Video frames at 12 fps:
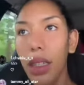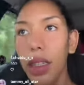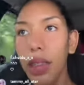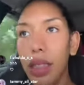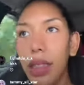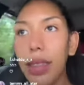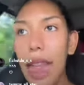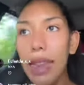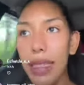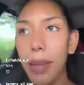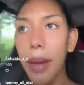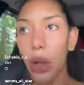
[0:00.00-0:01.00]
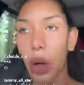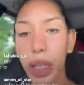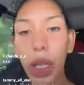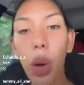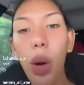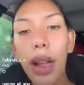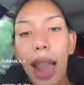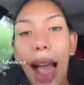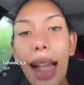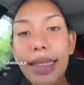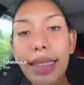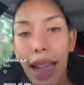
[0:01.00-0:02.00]
ตั้งแต่สมัยตอนที่คนล่า
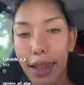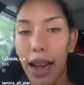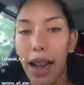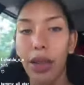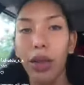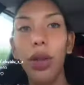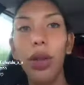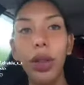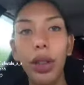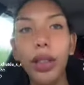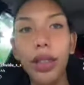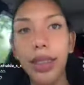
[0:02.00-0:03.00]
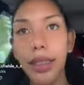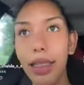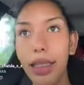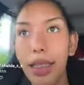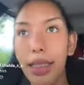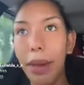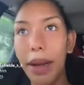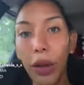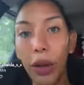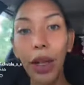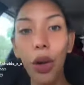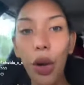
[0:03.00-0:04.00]
สัตว์อะทุกคน
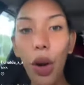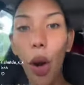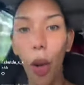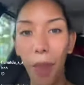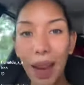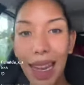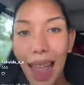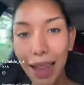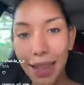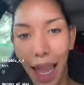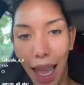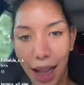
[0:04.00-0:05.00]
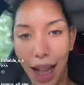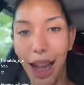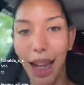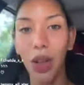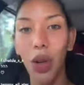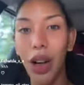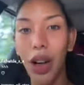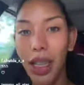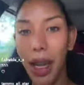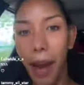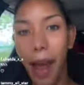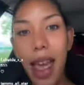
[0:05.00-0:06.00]
ตอนที่คนออกไปล่าสัตว์อะทุกคนเข้าใจ
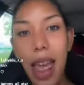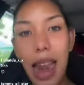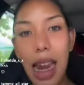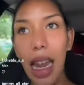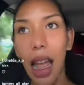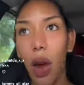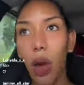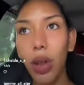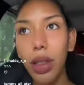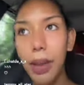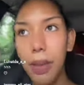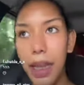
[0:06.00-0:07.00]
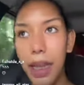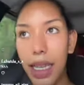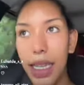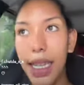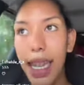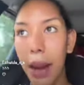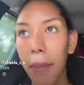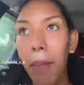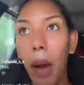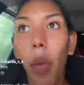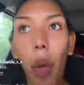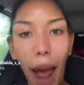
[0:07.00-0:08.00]
ปะ แล้วเขาก็จะมีเขียน
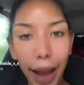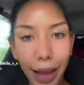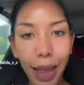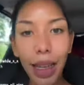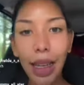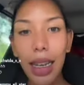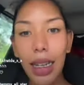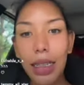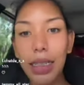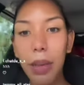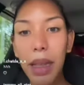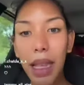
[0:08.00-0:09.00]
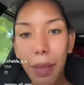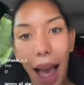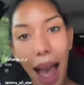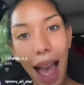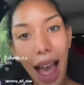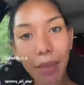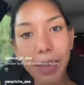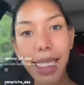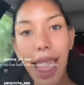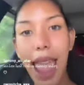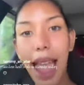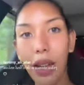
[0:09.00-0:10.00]
ประวัติแล้วก็จะมีภาพ
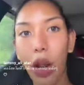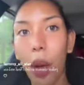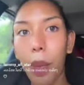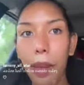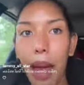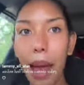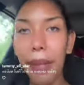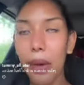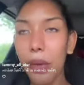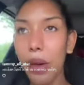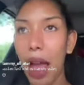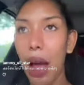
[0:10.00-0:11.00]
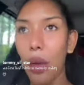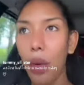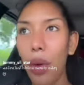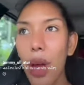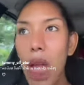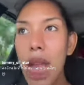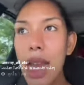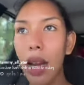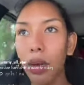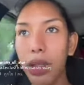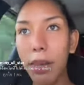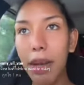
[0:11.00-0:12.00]
แทรกเนาะ เป็นภาพเก่าๆ แล้
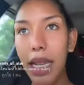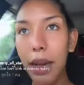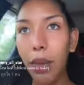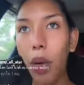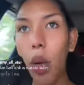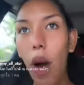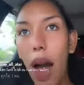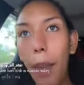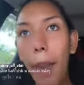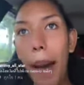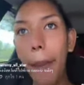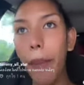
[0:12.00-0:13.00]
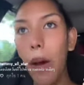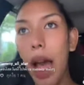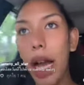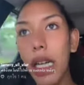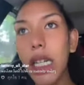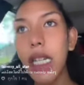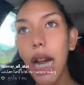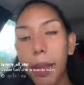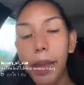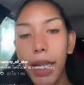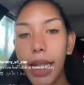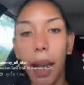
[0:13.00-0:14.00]
วก็จะมีพวกแบบว่าเครื่อง
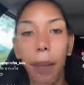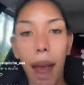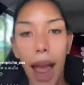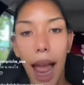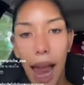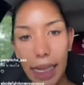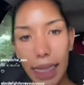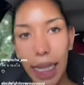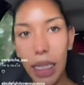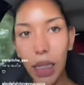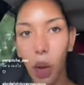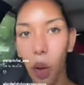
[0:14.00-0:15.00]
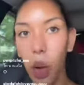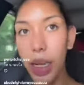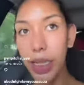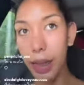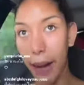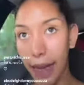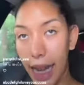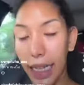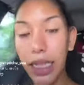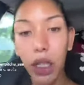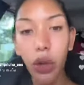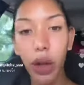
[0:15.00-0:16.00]
มือทำมาหากินของคนในสมัยนั้น
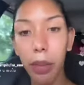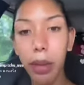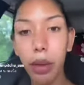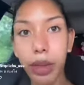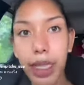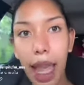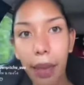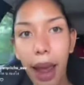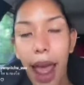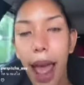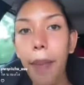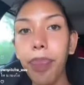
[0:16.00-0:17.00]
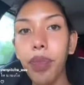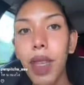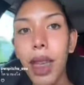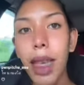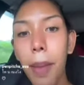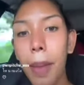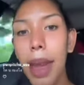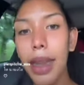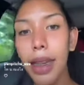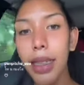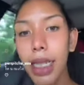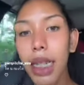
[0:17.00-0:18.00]
คืออยู่ในมิวเซียมนะ เป็น
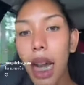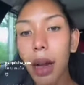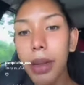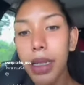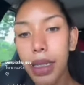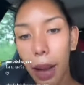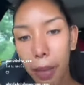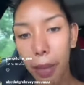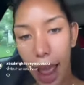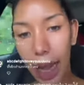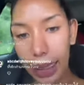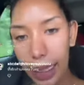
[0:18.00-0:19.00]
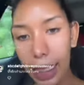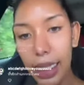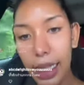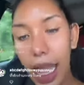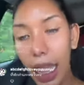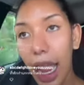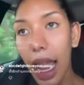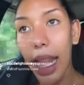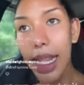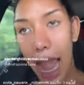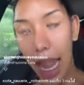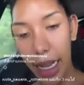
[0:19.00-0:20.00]
เครื่องมือทำมาหากิน แต่ถ้าใคร
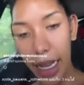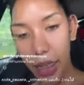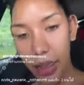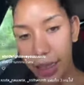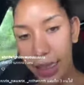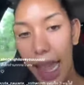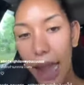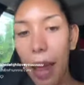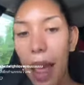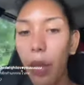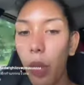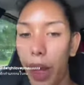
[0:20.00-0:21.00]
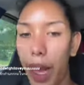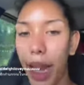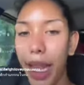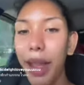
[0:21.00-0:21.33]
อยากเห็นเดี๋ยวจะแทรกภาพไว้ให้